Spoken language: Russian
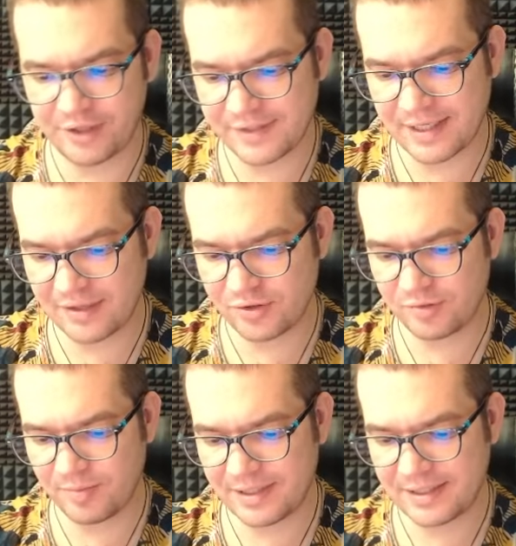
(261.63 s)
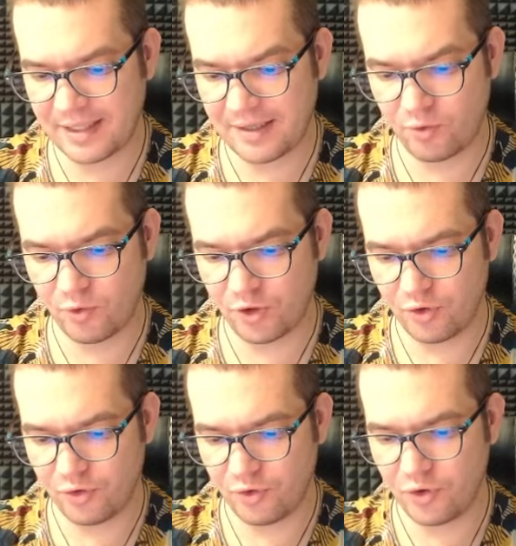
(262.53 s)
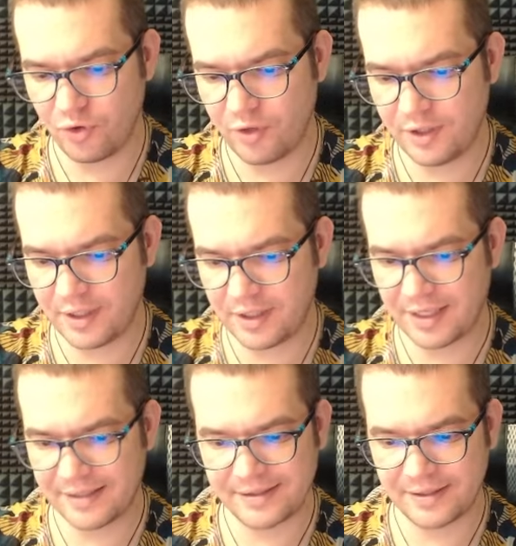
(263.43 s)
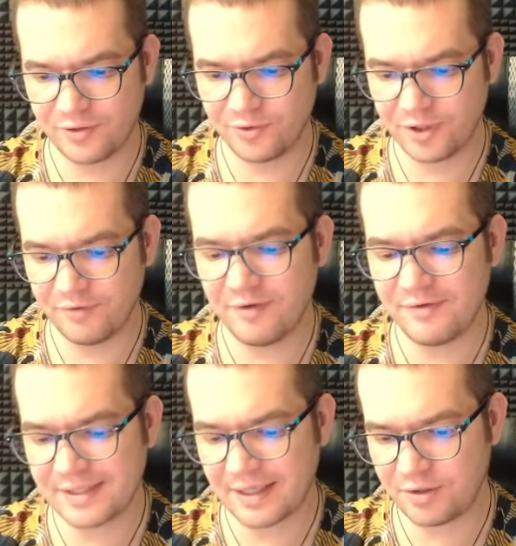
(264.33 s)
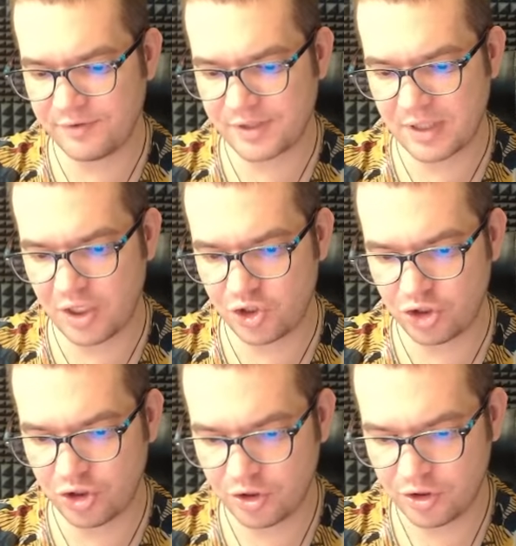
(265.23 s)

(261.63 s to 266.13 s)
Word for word: сразу с моста. Ой-ой-ой-ой, ой 13 дух не вывез такой встречи.